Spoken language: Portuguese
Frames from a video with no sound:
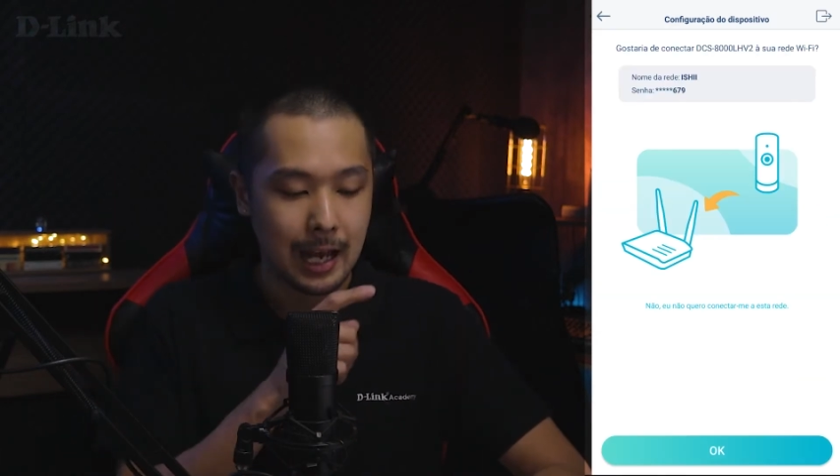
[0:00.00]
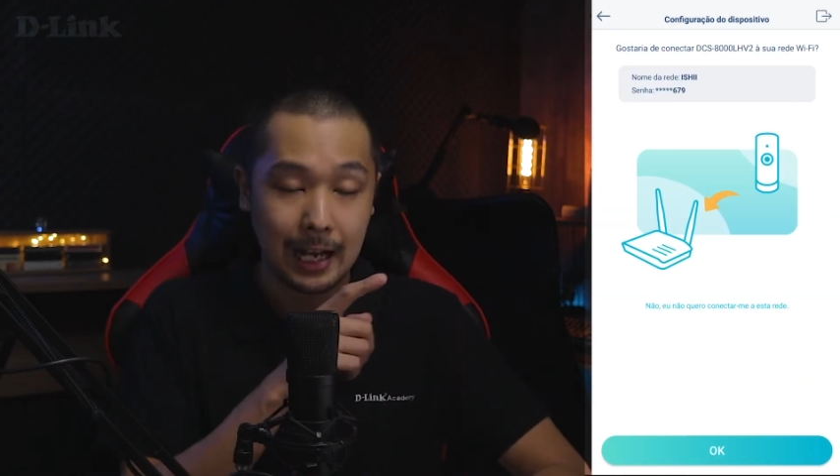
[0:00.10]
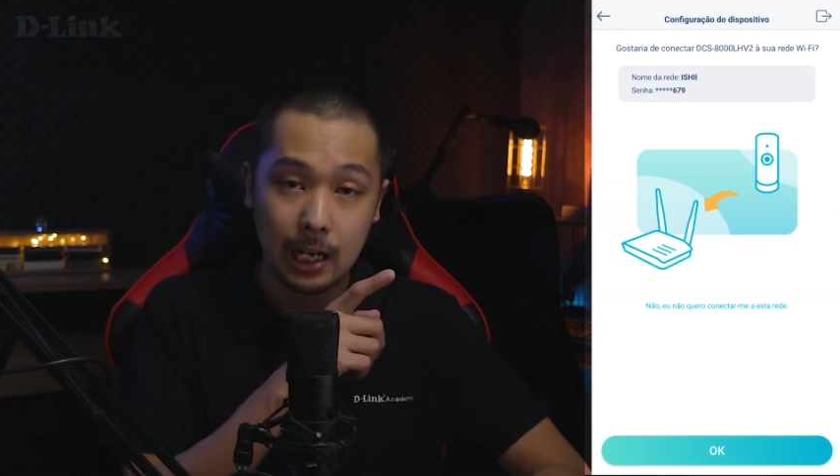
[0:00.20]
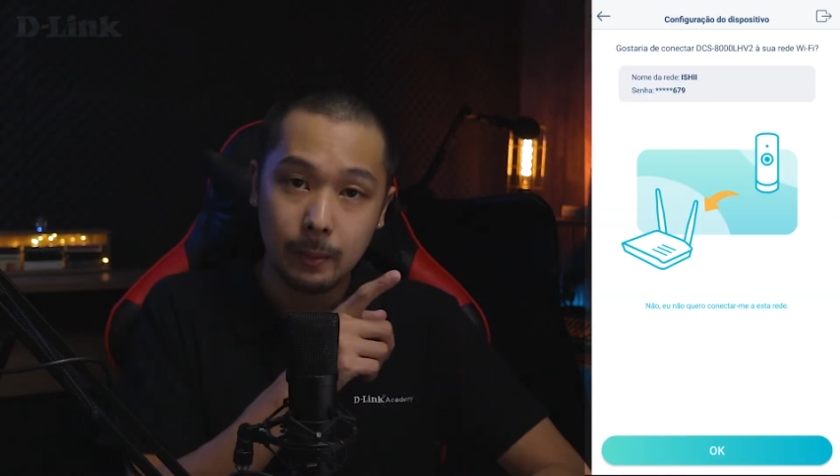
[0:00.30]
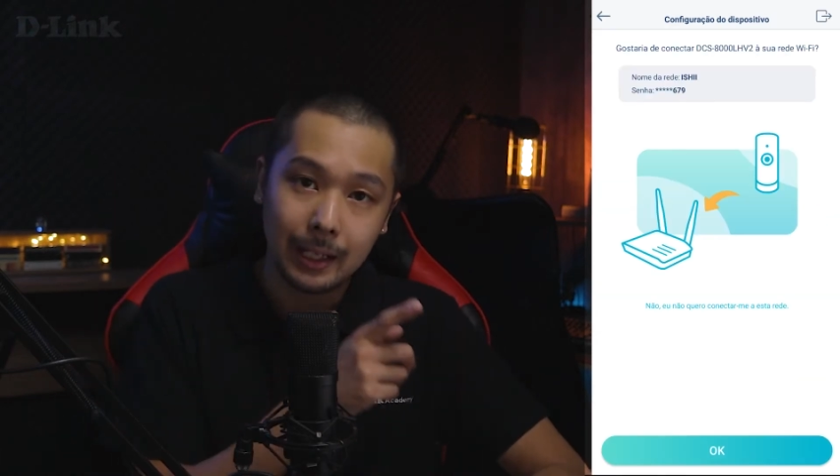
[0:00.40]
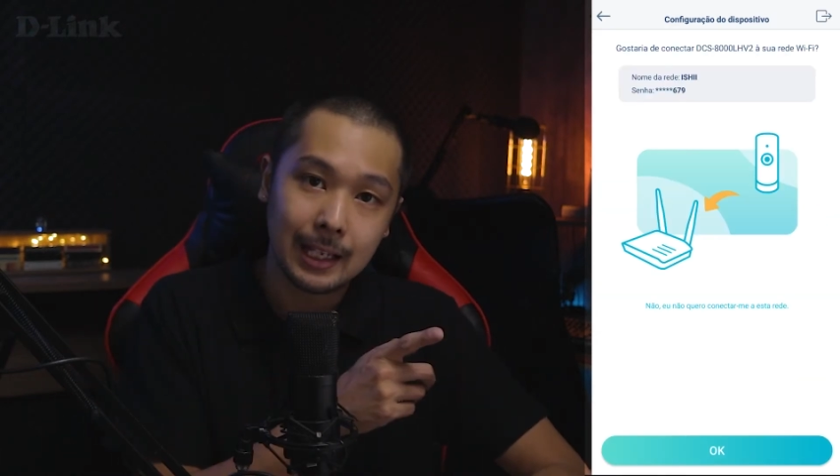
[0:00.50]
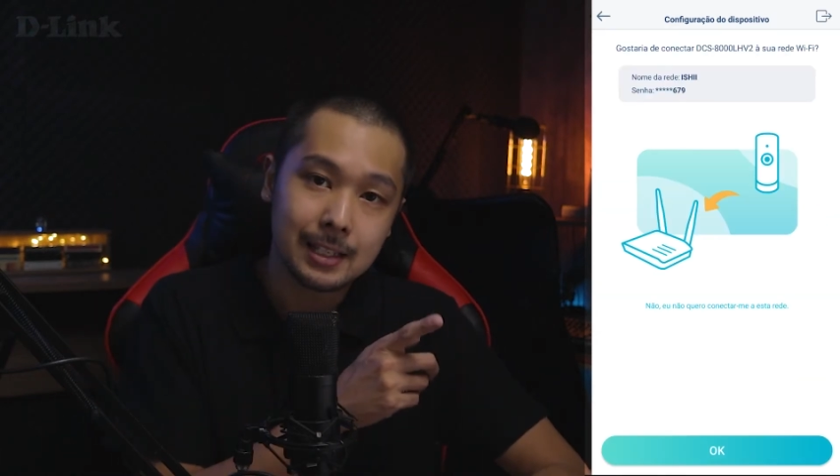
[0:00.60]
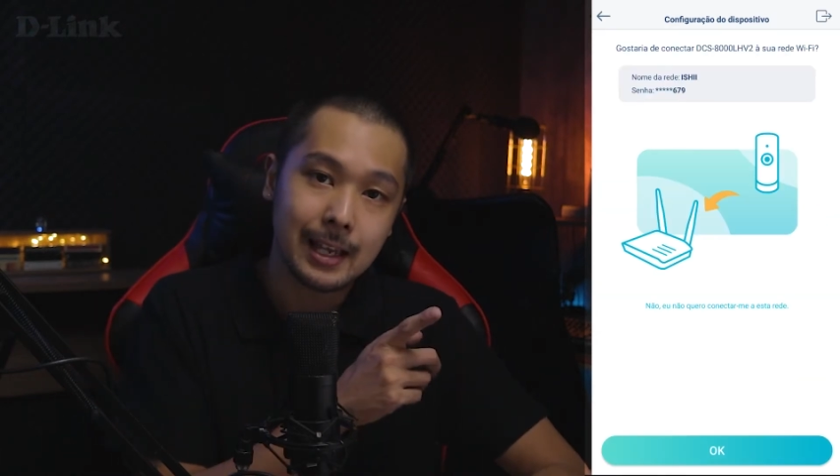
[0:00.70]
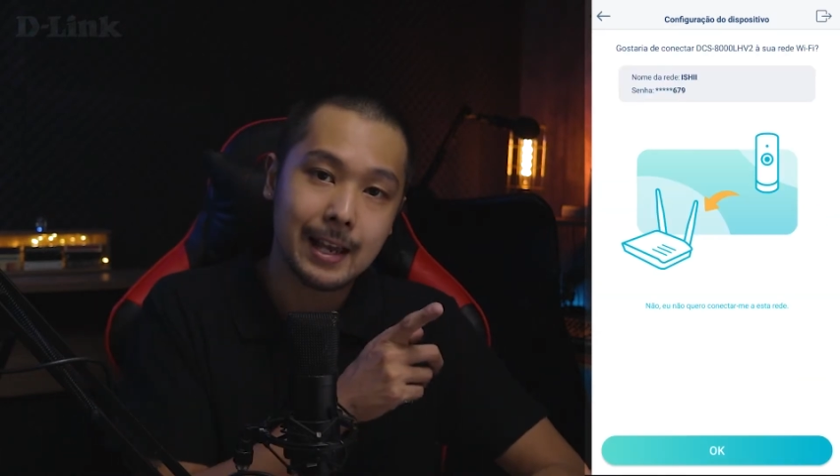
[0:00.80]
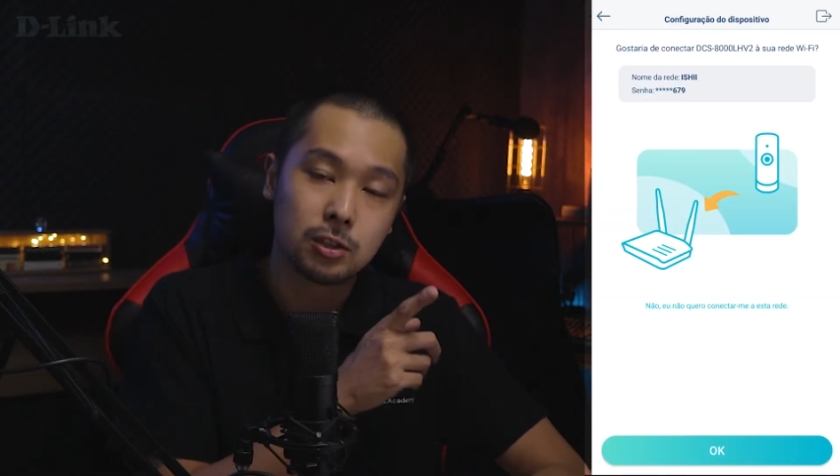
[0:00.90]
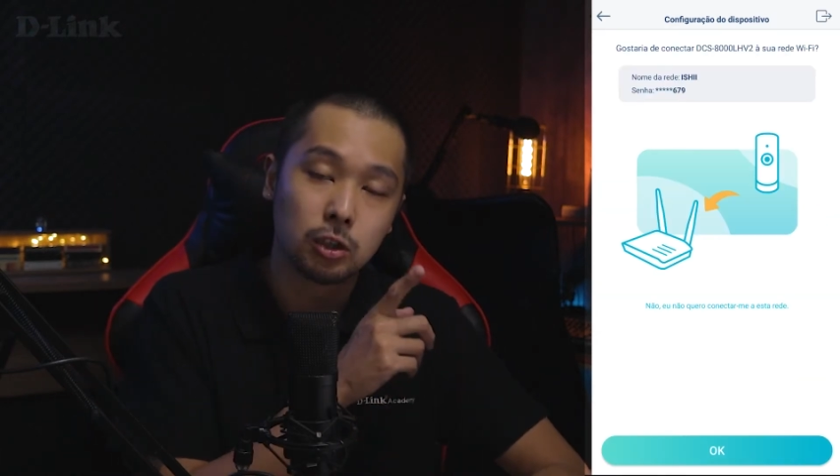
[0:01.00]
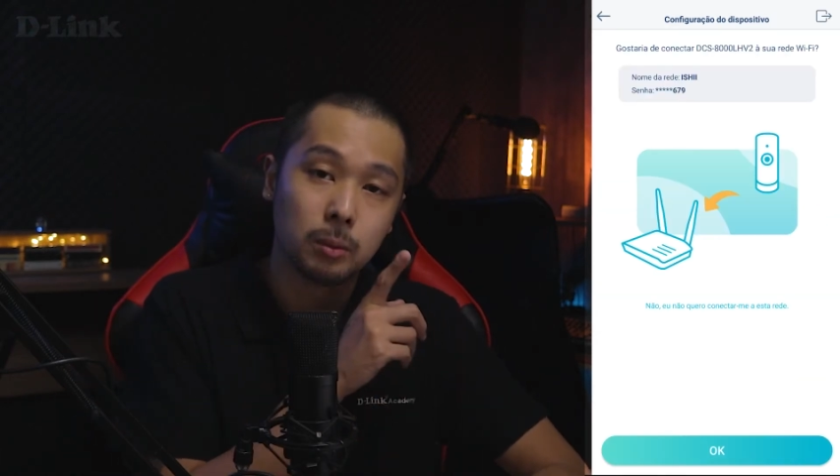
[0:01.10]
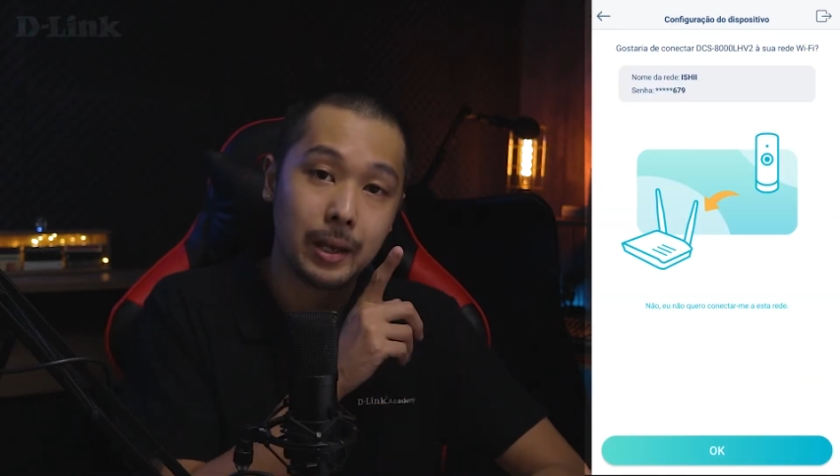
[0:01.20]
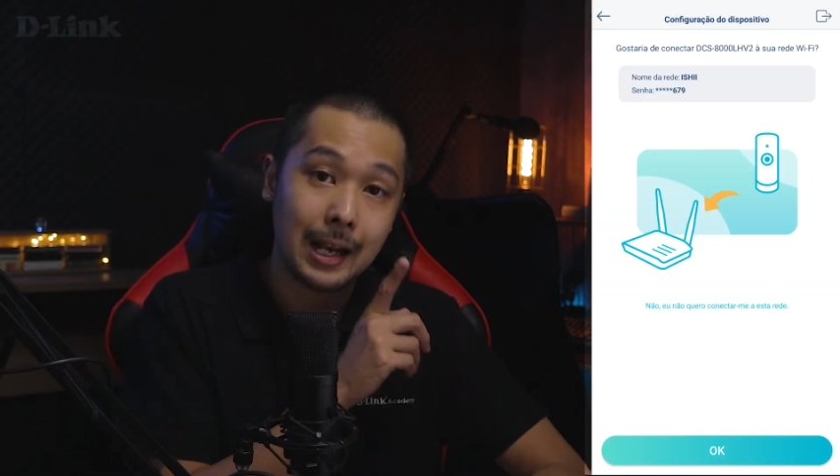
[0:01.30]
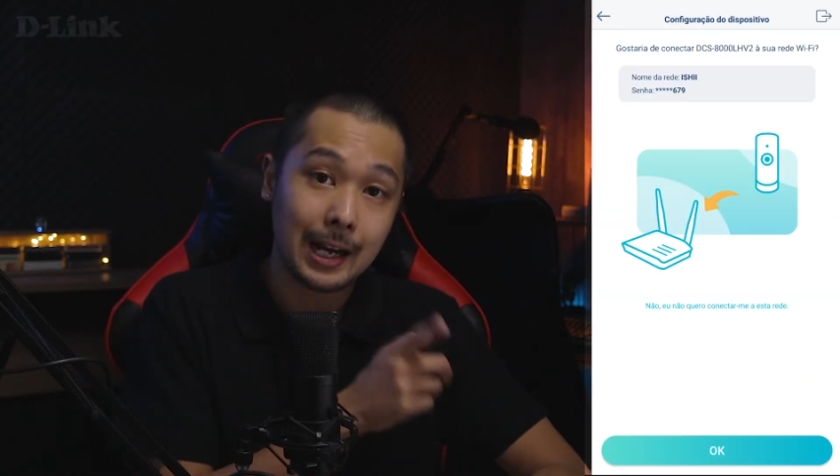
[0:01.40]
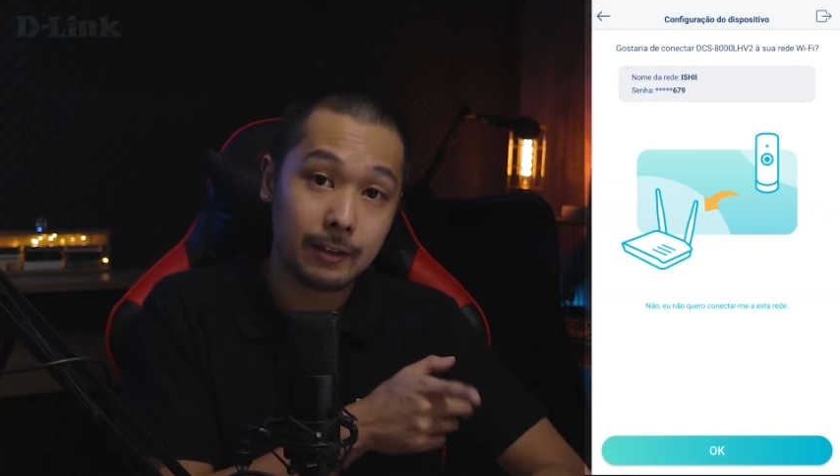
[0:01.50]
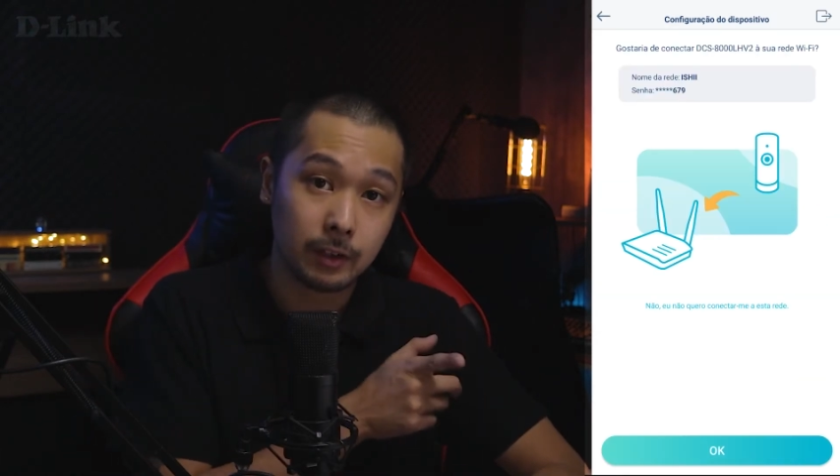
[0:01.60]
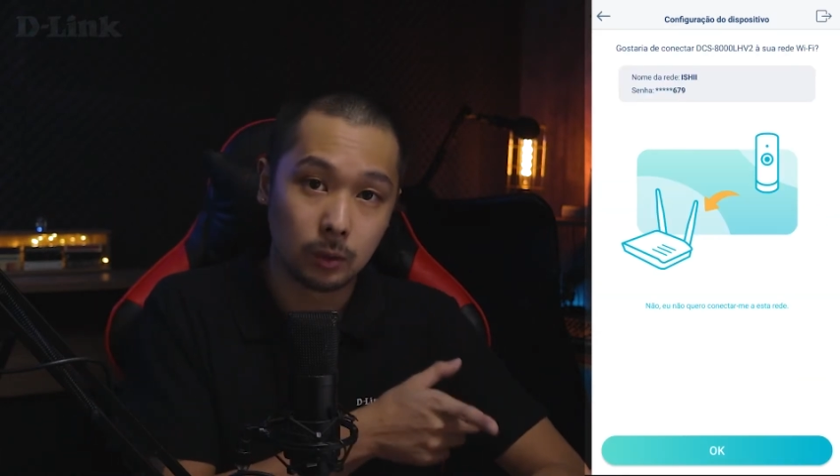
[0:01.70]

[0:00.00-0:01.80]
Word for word: A câmera DCS 86 v